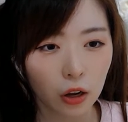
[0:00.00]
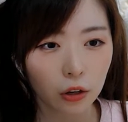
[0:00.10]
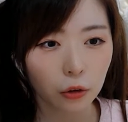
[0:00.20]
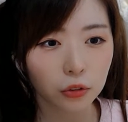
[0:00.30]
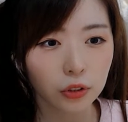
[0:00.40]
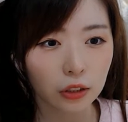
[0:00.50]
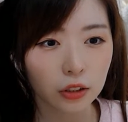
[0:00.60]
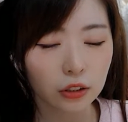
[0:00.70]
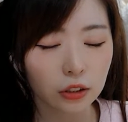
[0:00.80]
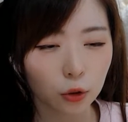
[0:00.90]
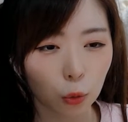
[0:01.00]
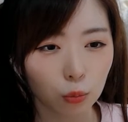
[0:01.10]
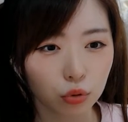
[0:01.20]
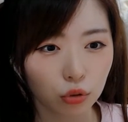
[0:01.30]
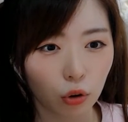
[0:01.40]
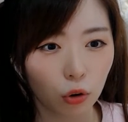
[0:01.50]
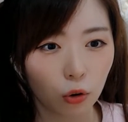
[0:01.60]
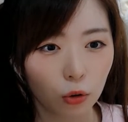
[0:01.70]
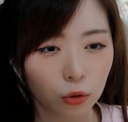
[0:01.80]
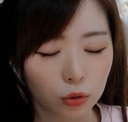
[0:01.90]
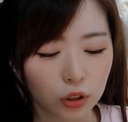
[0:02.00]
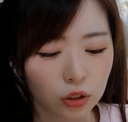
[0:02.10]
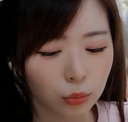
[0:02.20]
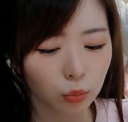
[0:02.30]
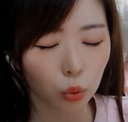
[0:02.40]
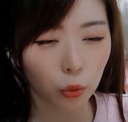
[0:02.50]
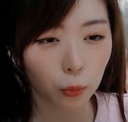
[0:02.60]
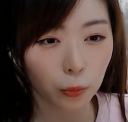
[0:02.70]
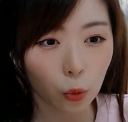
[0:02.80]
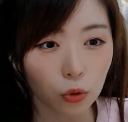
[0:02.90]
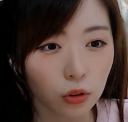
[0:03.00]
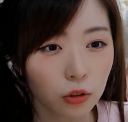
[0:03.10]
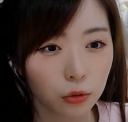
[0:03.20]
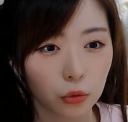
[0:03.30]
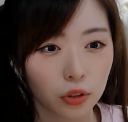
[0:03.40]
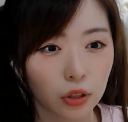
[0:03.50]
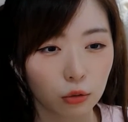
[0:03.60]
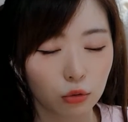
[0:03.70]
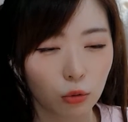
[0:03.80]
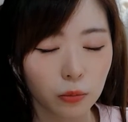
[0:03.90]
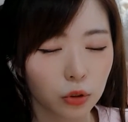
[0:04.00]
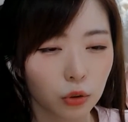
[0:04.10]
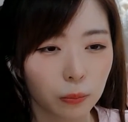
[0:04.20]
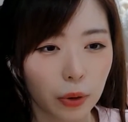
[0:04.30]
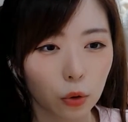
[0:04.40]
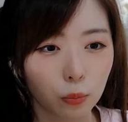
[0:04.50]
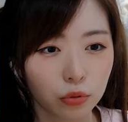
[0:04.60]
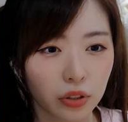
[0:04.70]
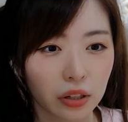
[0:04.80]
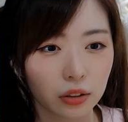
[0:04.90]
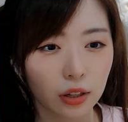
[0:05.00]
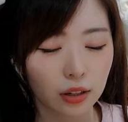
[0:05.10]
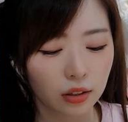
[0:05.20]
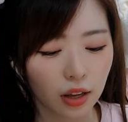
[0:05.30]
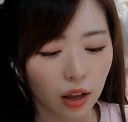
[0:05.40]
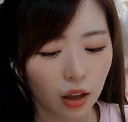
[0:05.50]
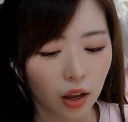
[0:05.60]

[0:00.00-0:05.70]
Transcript: 영상 찍기 전부터 지금도 꼬르륵 소리 나고 엄청 배고픈 상태인데